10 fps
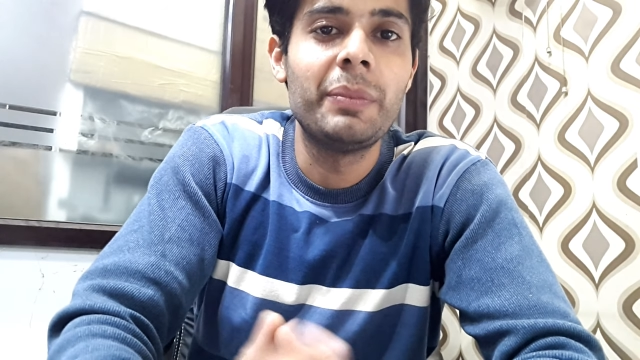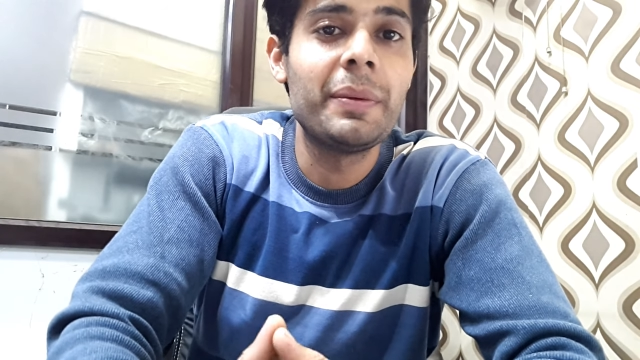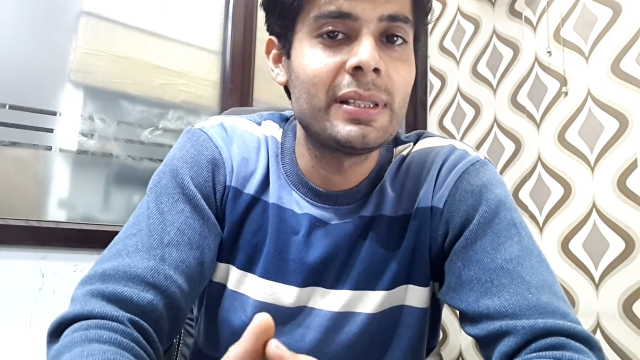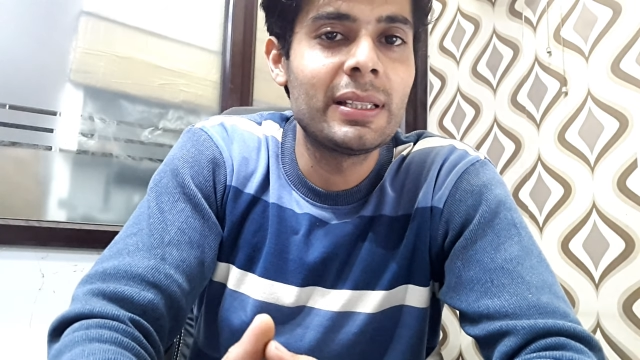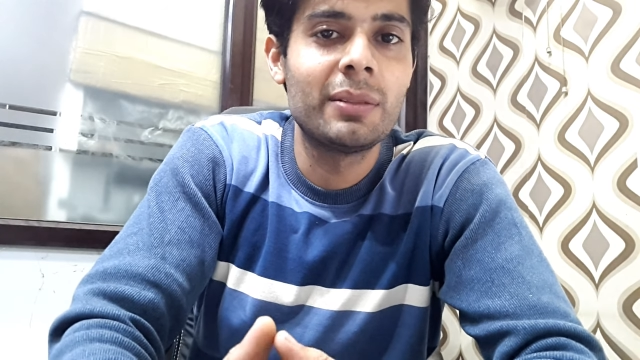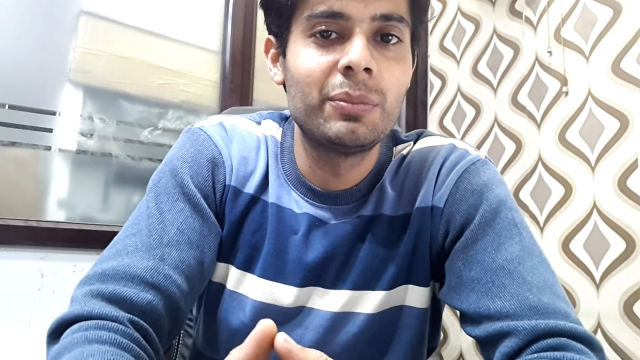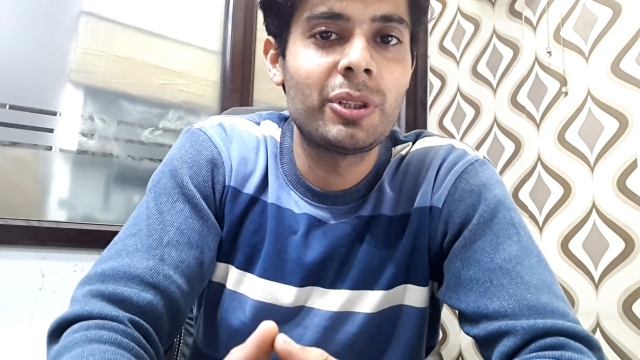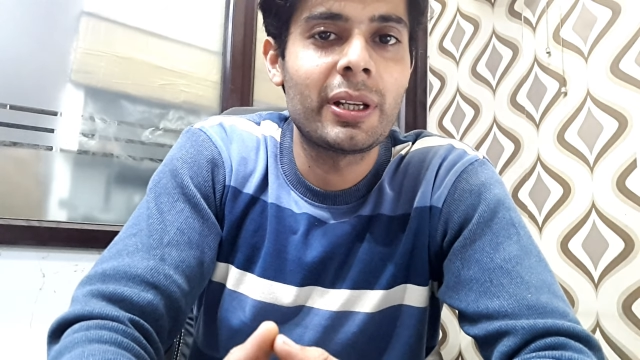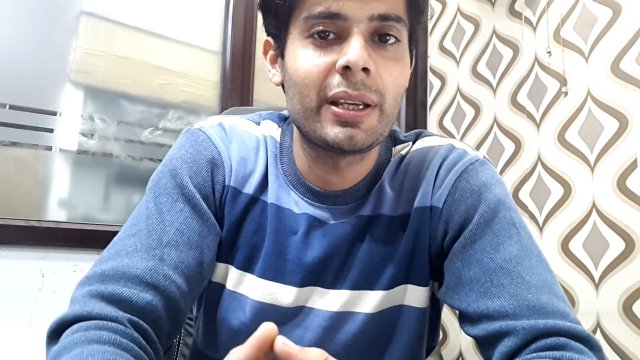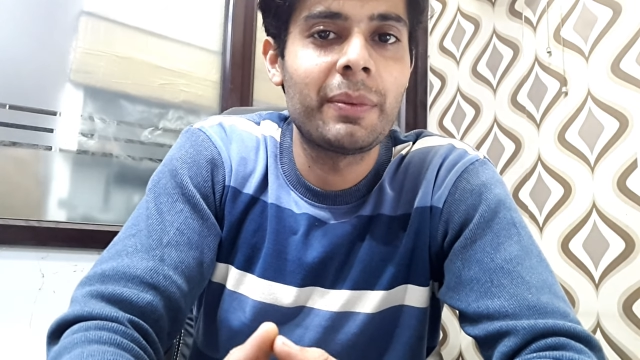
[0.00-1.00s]
बीबीसी
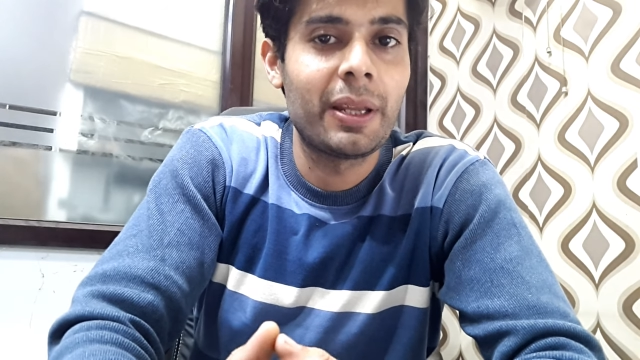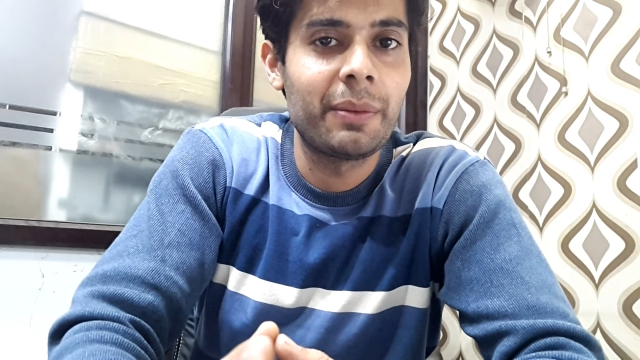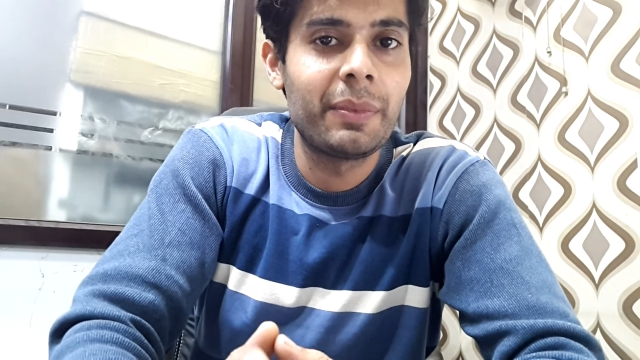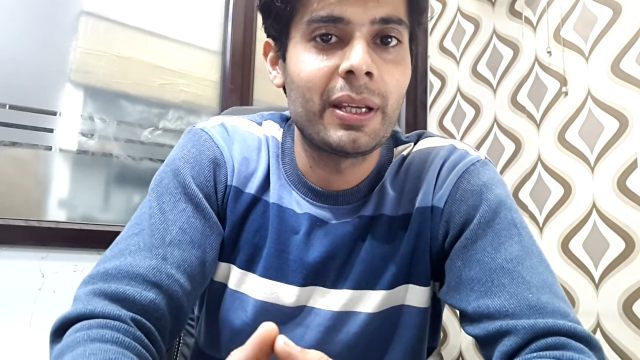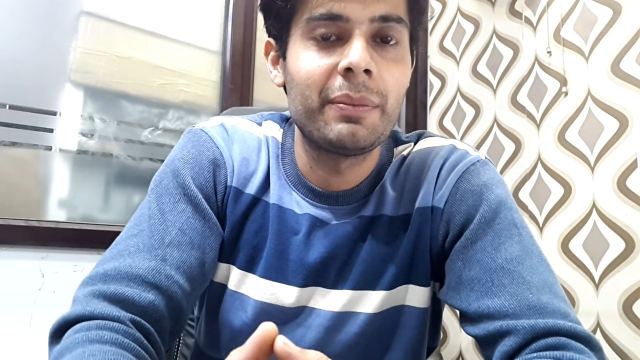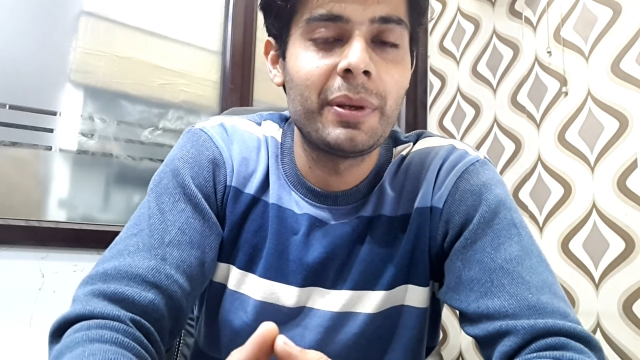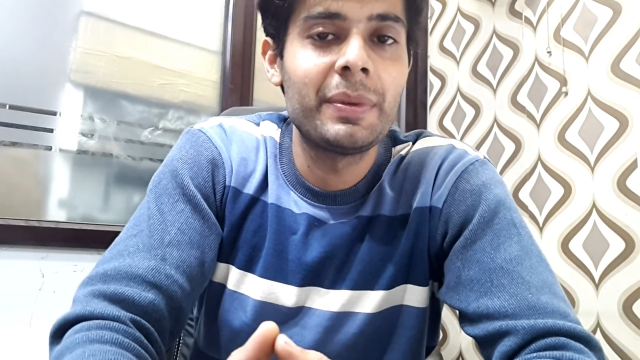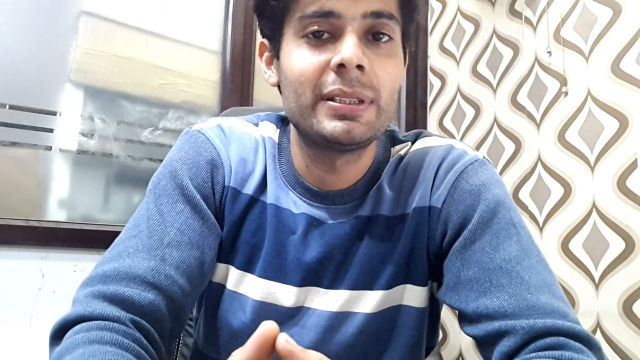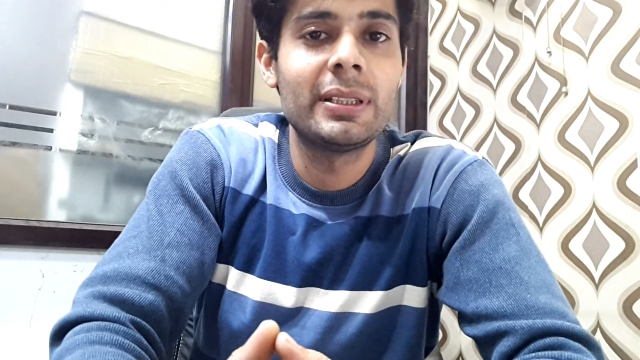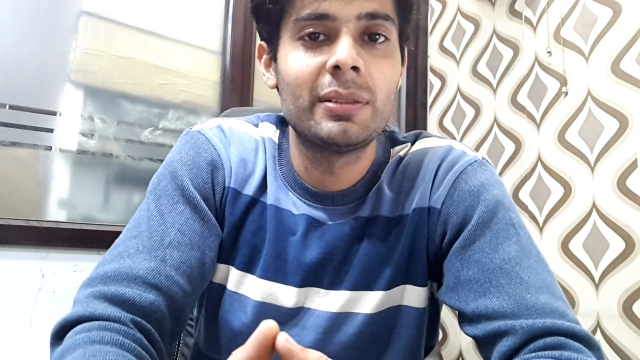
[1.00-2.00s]
कंप्यूटर के बारे में कि
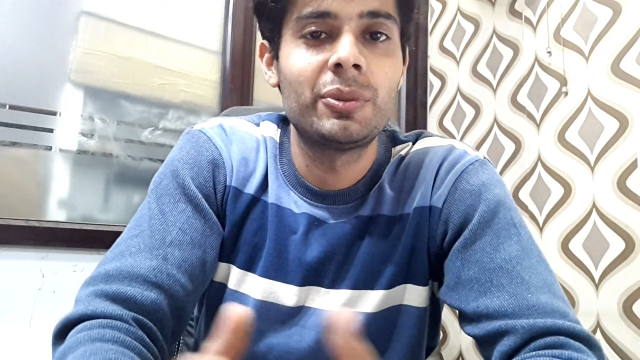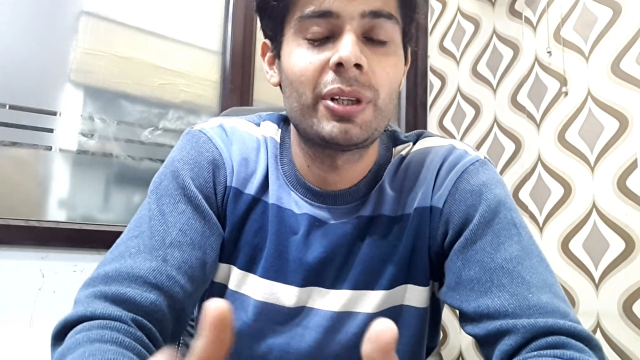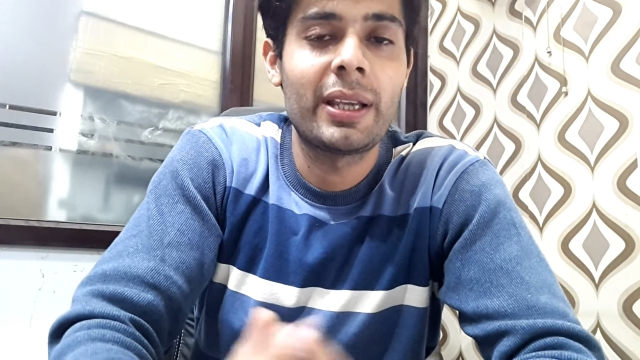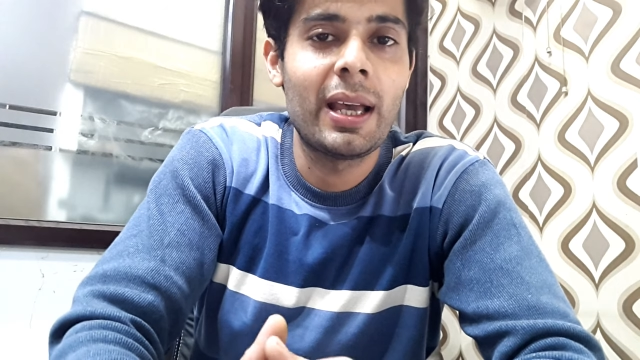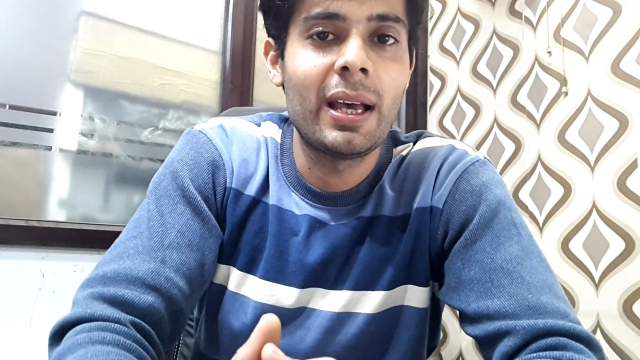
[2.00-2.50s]
बीबीसी कंप्यूटर